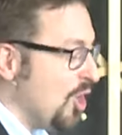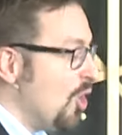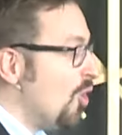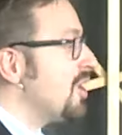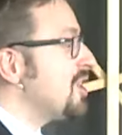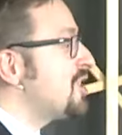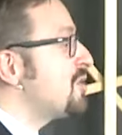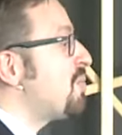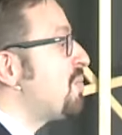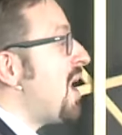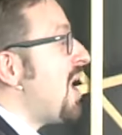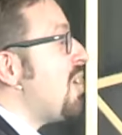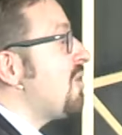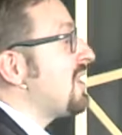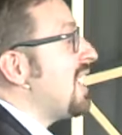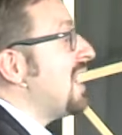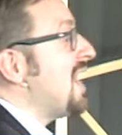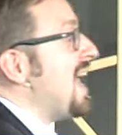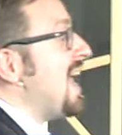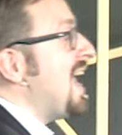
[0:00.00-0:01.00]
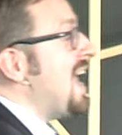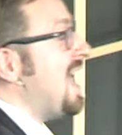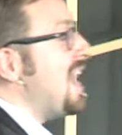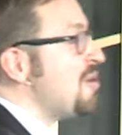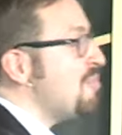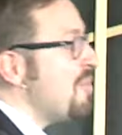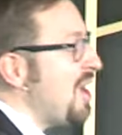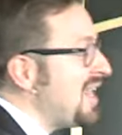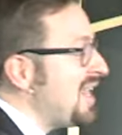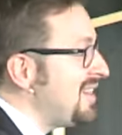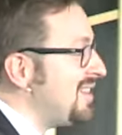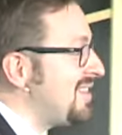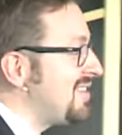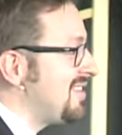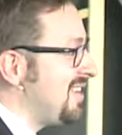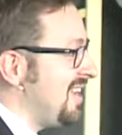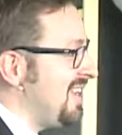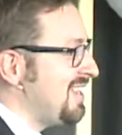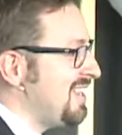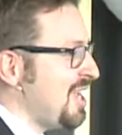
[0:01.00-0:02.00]
Und es braucht ein
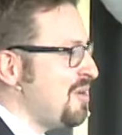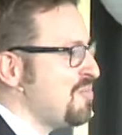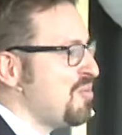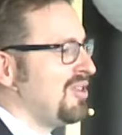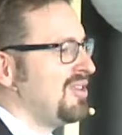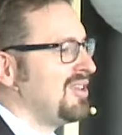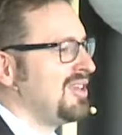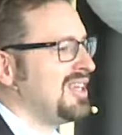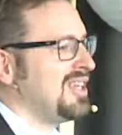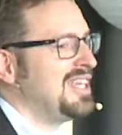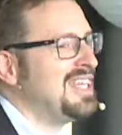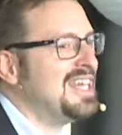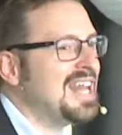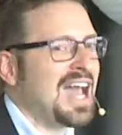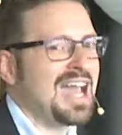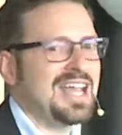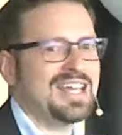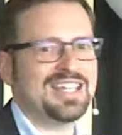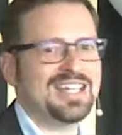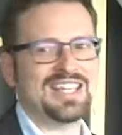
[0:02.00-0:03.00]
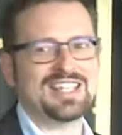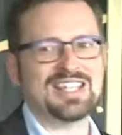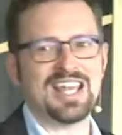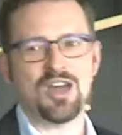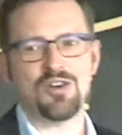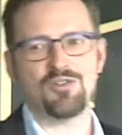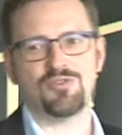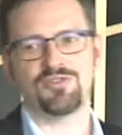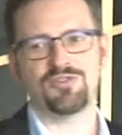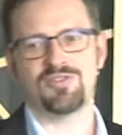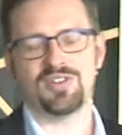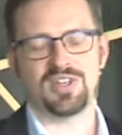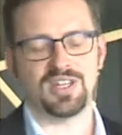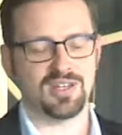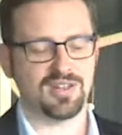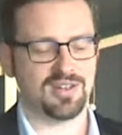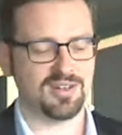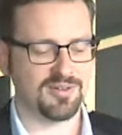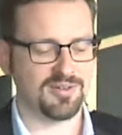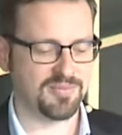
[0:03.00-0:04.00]
Element, in dem man hineingetauft
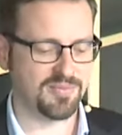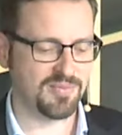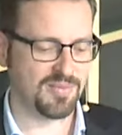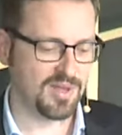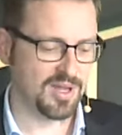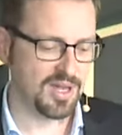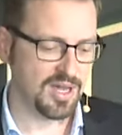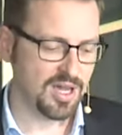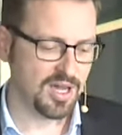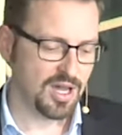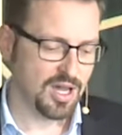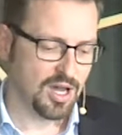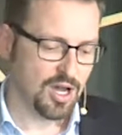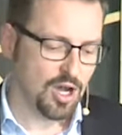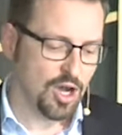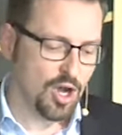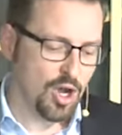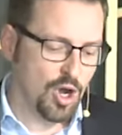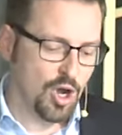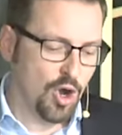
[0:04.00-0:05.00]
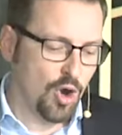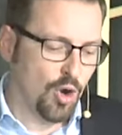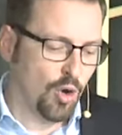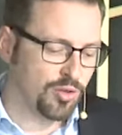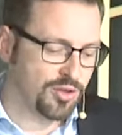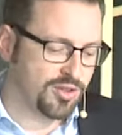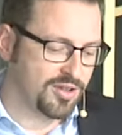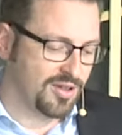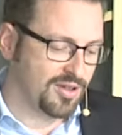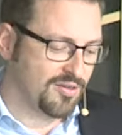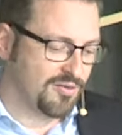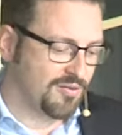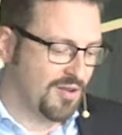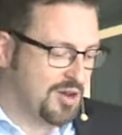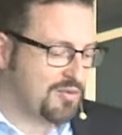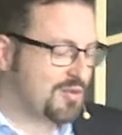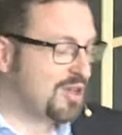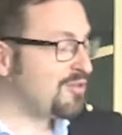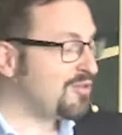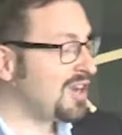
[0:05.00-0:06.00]
wird. Und
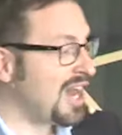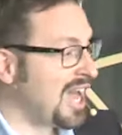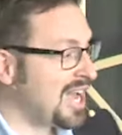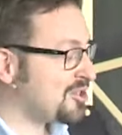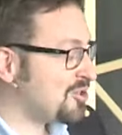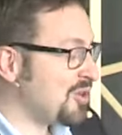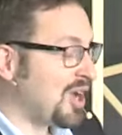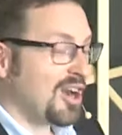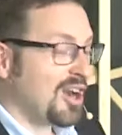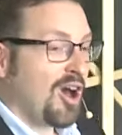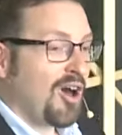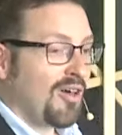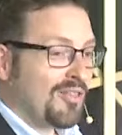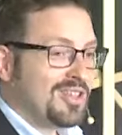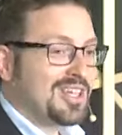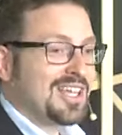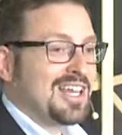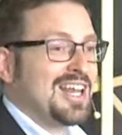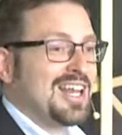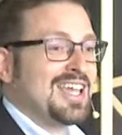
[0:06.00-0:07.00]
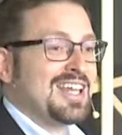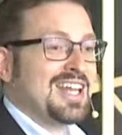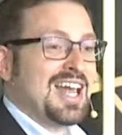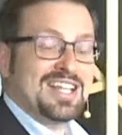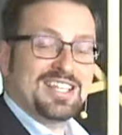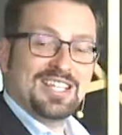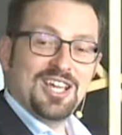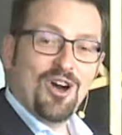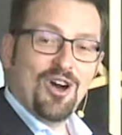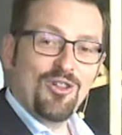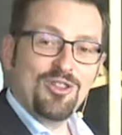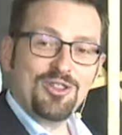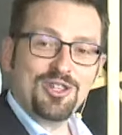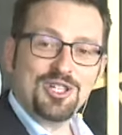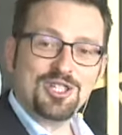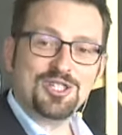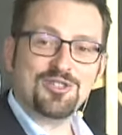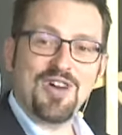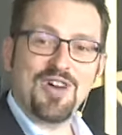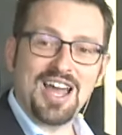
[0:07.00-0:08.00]
wenn wir vielleicht zu einer anderen Gelegenheit die
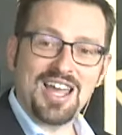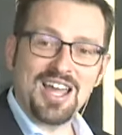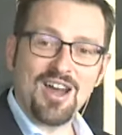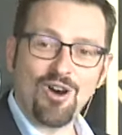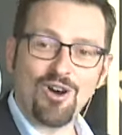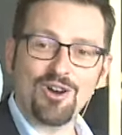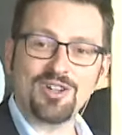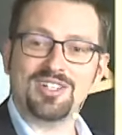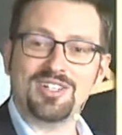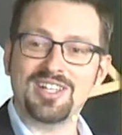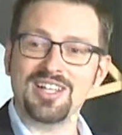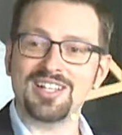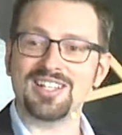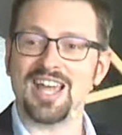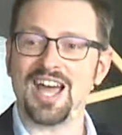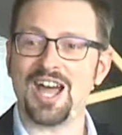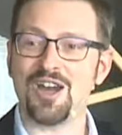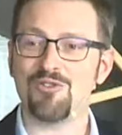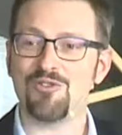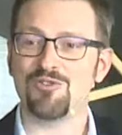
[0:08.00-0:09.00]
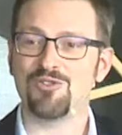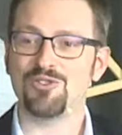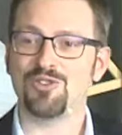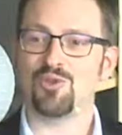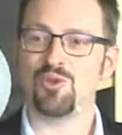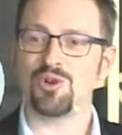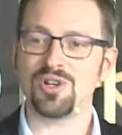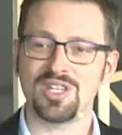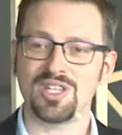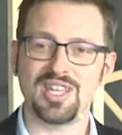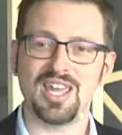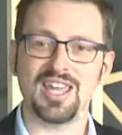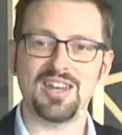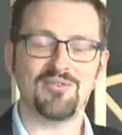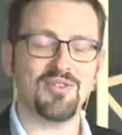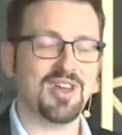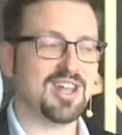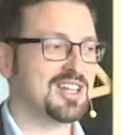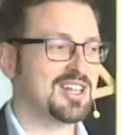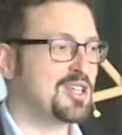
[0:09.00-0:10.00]
anderen zwei Arten der Taufen
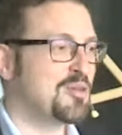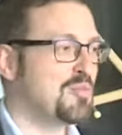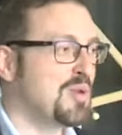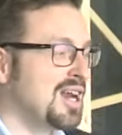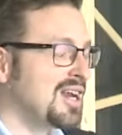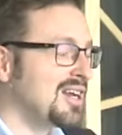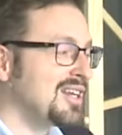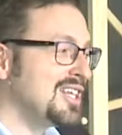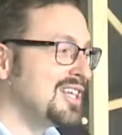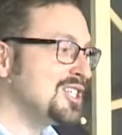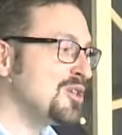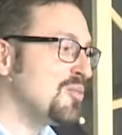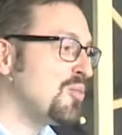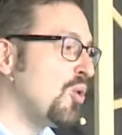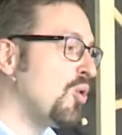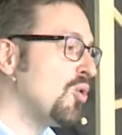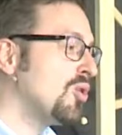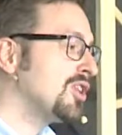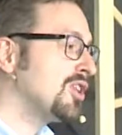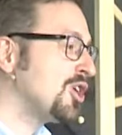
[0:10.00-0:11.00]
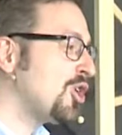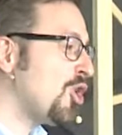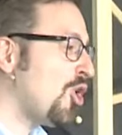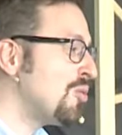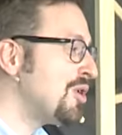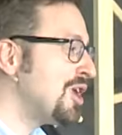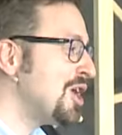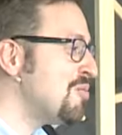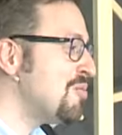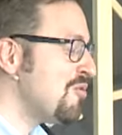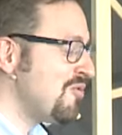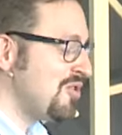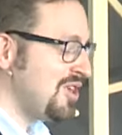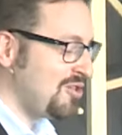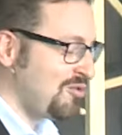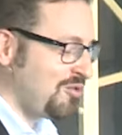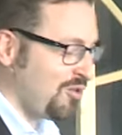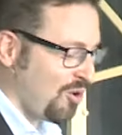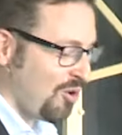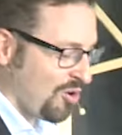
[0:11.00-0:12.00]
durchgehen, werden wir merken, diese Punkte kommen immer
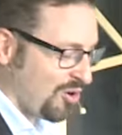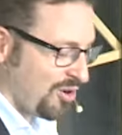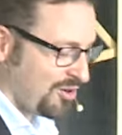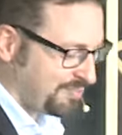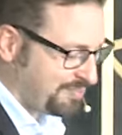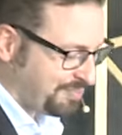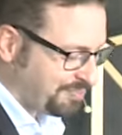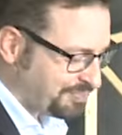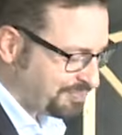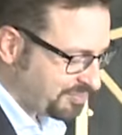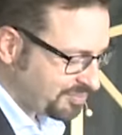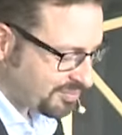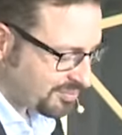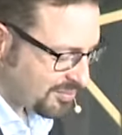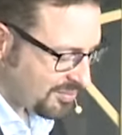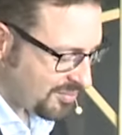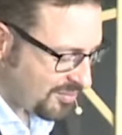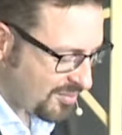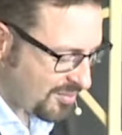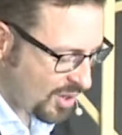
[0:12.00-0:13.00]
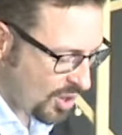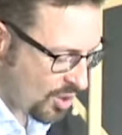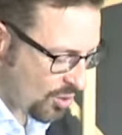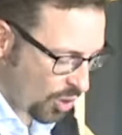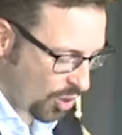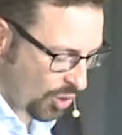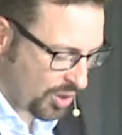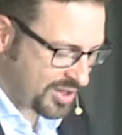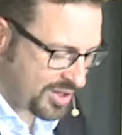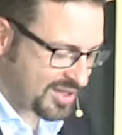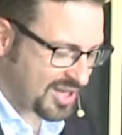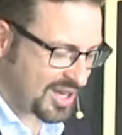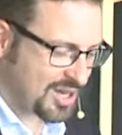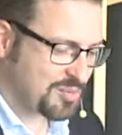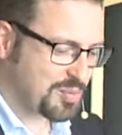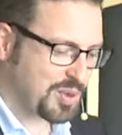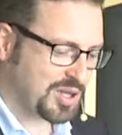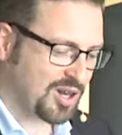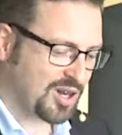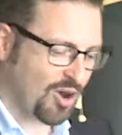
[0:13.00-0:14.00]
wieder vor. Und heute
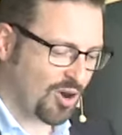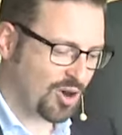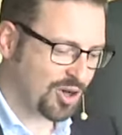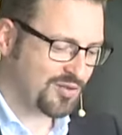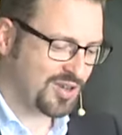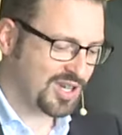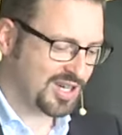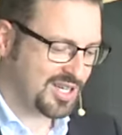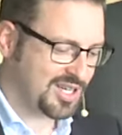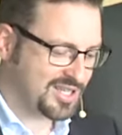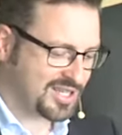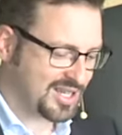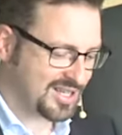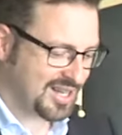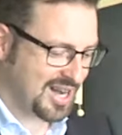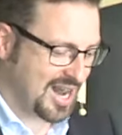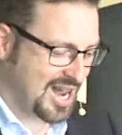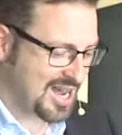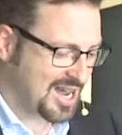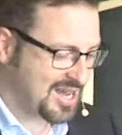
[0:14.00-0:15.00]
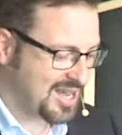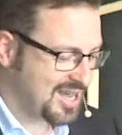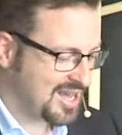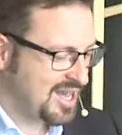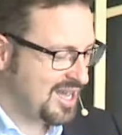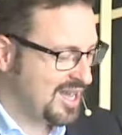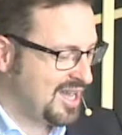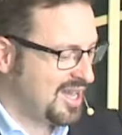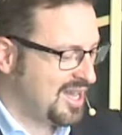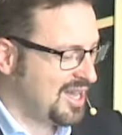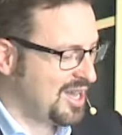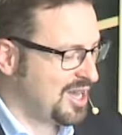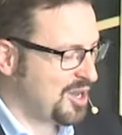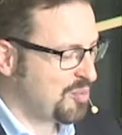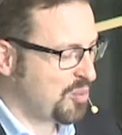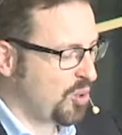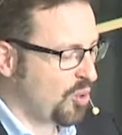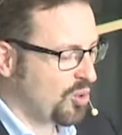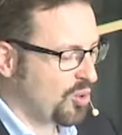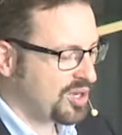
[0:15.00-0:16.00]
betrachten wir diese drei äh,
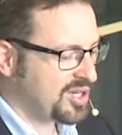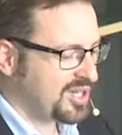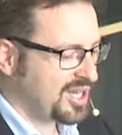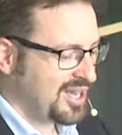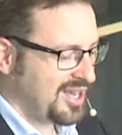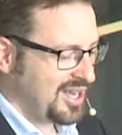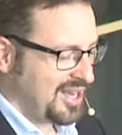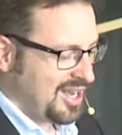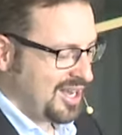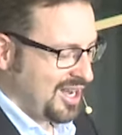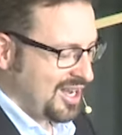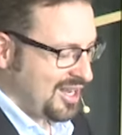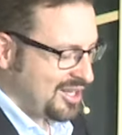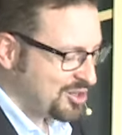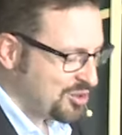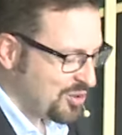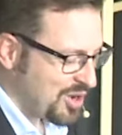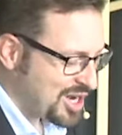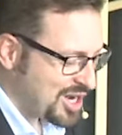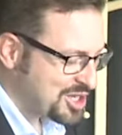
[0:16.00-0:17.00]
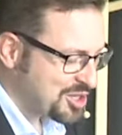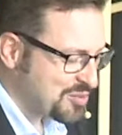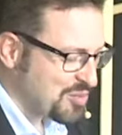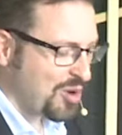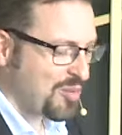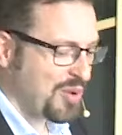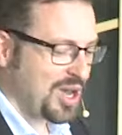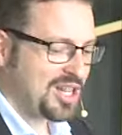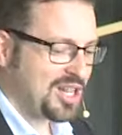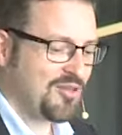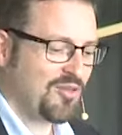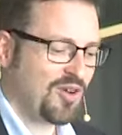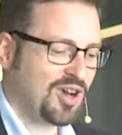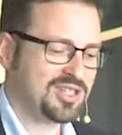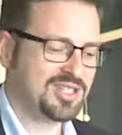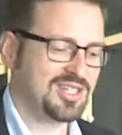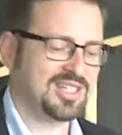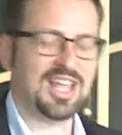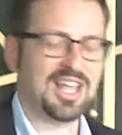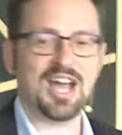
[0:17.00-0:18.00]
Punkte zuerst mal bei der
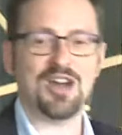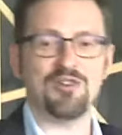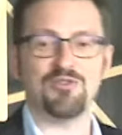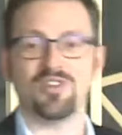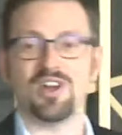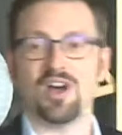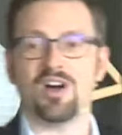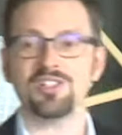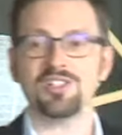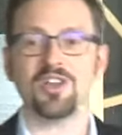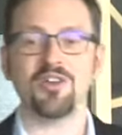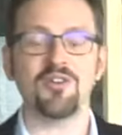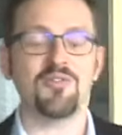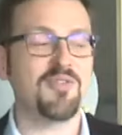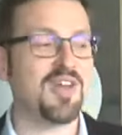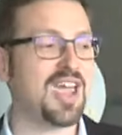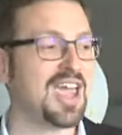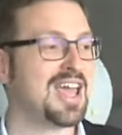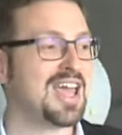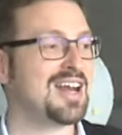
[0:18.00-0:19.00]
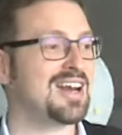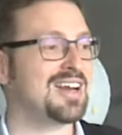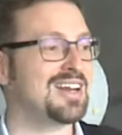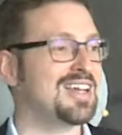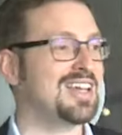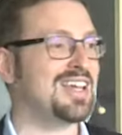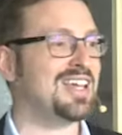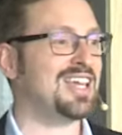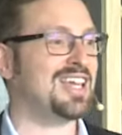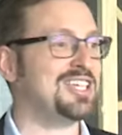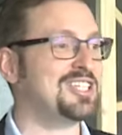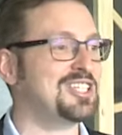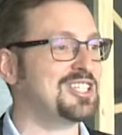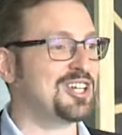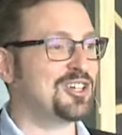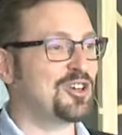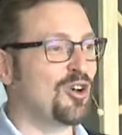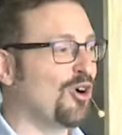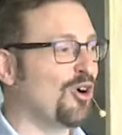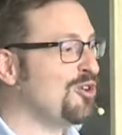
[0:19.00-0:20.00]
Wassertaufe. Also wer ist
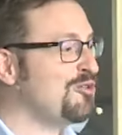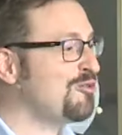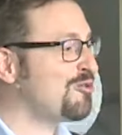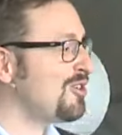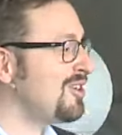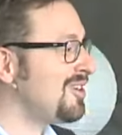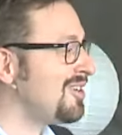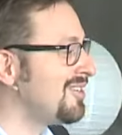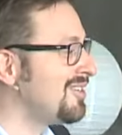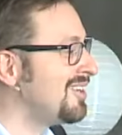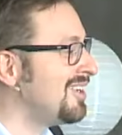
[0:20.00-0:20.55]
der Täufer?